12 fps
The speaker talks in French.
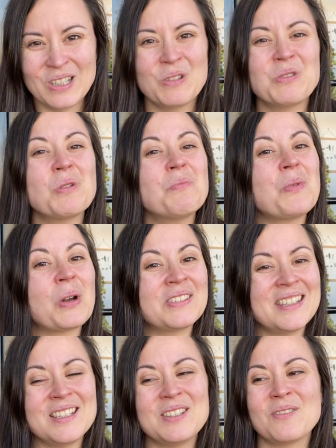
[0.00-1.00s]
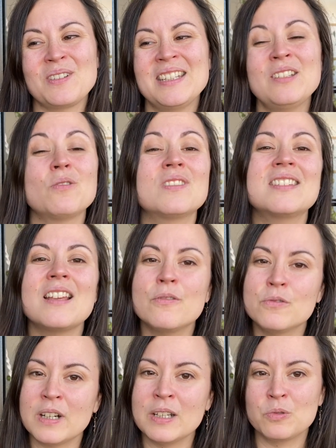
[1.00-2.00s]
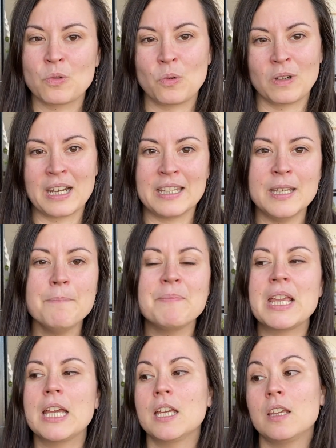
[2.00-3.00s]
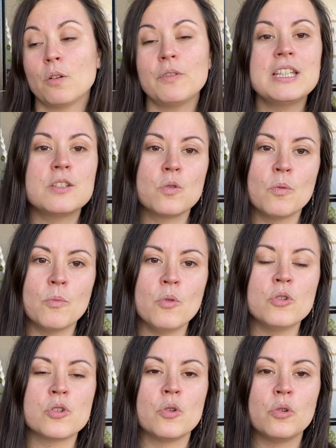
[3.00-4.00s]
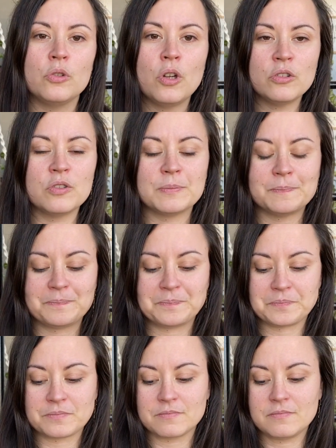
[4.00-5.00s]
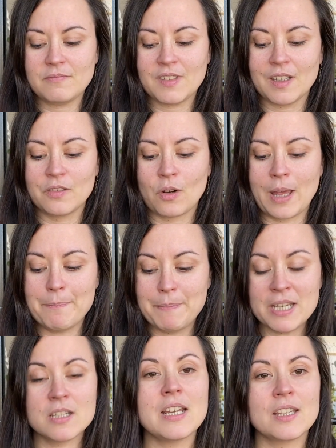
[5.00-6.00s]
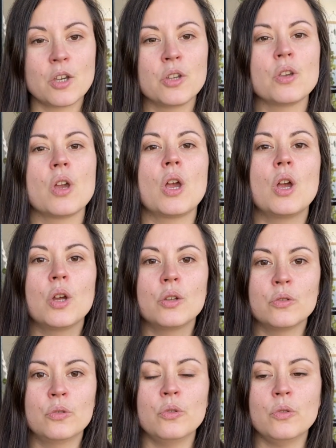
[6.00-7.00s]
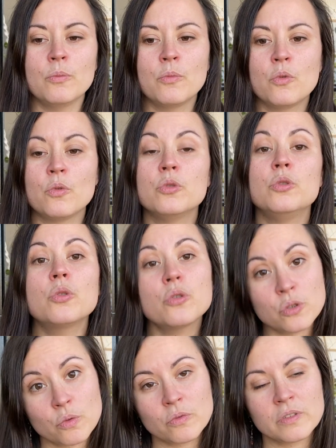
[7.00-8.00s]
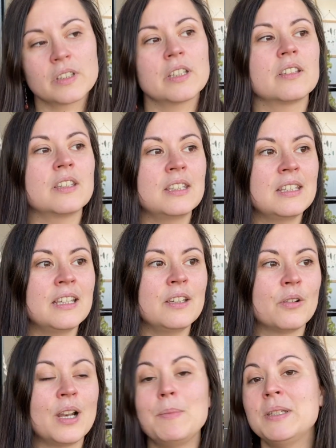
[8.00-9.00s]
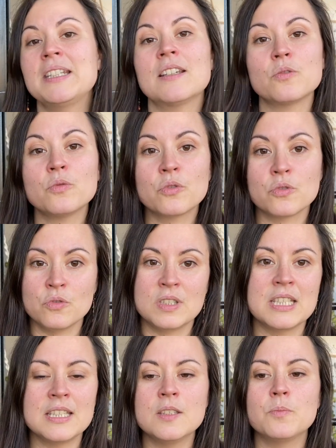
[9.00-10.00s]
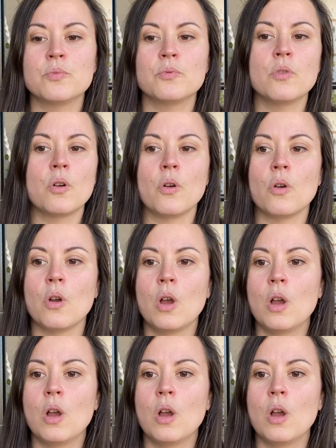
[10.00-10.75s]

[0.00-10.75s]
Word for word: de se porter sur l'idée de savourer tout au long de l'année. Et en fait, ce mot, je le note dans la page d'accueil de mon Notion, qui est euh, l'application que j'utilise pour euh,